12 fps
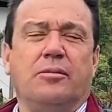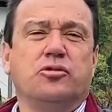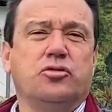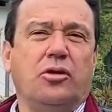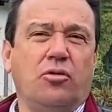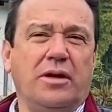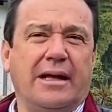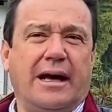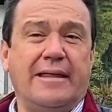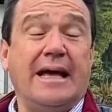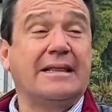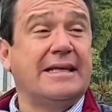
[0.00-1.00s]
Tenemos una
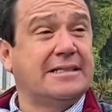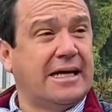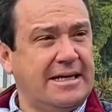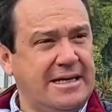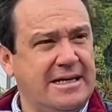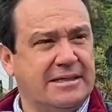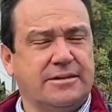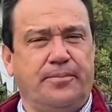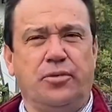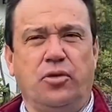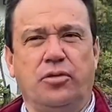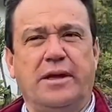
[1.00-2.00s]
unidad de
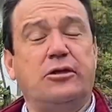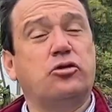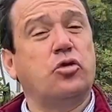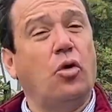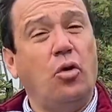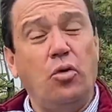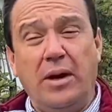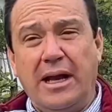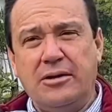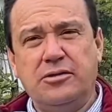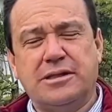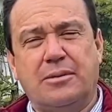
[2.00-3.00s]
artesanías, donde
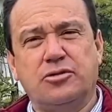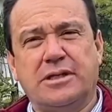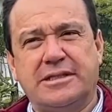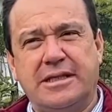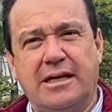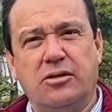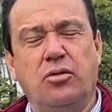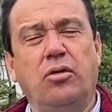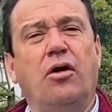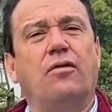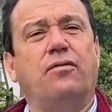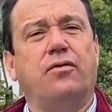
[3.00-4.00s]
todo el año estamos
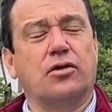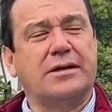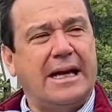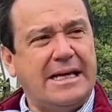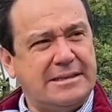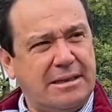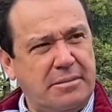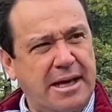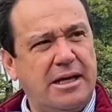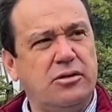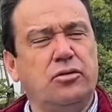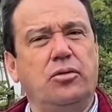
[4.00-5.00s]
haciendo
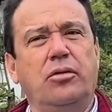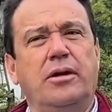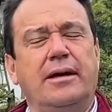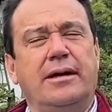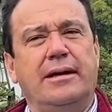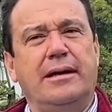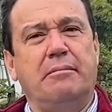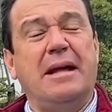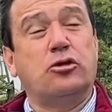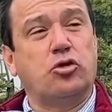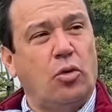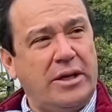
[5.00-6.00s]
fortalecimiento,
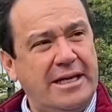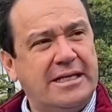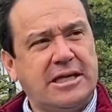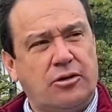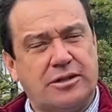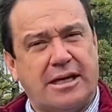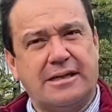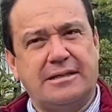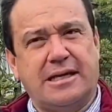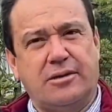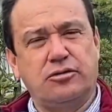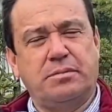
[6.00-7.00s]
y mentorías a los
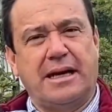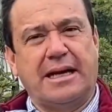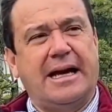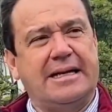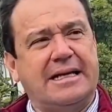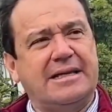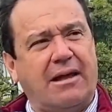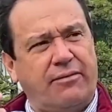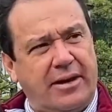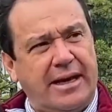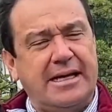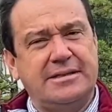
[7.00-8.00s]
artesanos para que haya
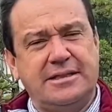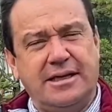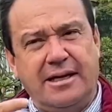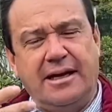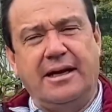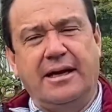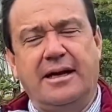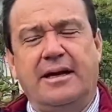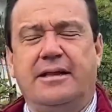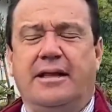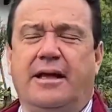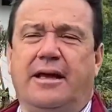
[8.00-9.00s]
transferencia de,
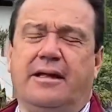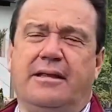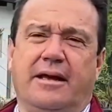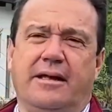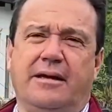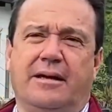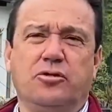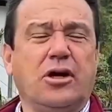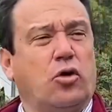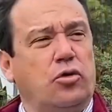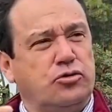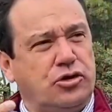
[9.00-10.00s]

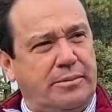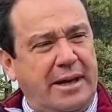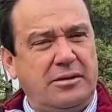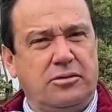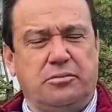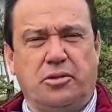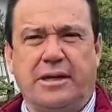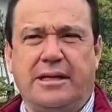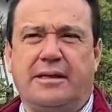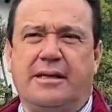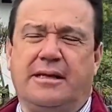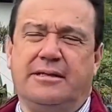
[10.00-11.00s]
digamos, de conocimiento,
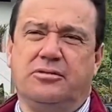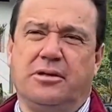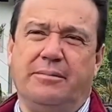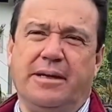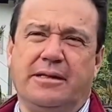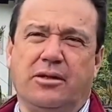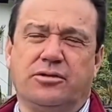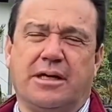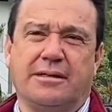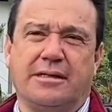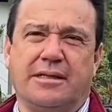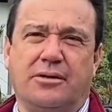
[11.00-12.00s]
porque tradicionalmente
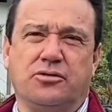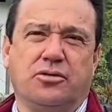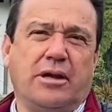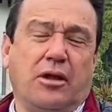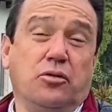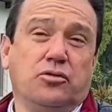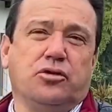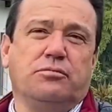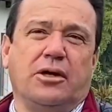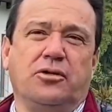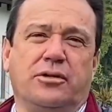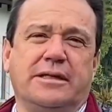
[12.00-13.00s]
los artesanos son
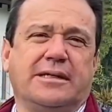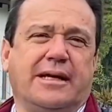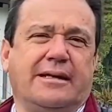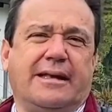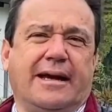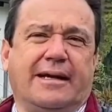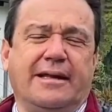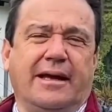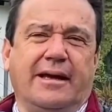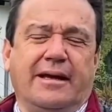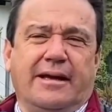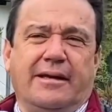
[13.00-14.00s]
adultos mayores que
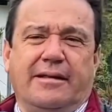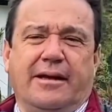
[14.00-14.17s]
dejan de,